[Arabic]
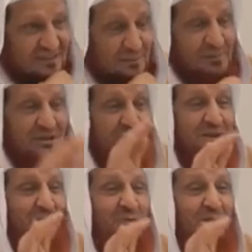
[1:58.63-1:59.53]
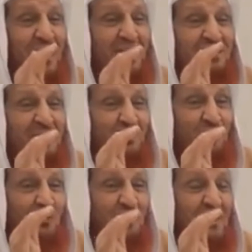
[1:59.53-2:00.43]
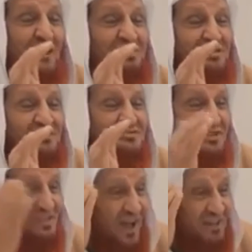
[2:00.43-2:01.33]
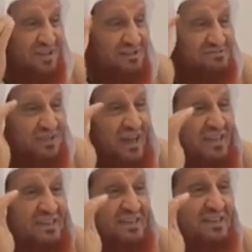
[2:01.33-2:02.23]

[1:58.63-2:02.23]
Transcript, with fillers: ابن تيمية يقول هذه العقول التي استطاعت أن تعي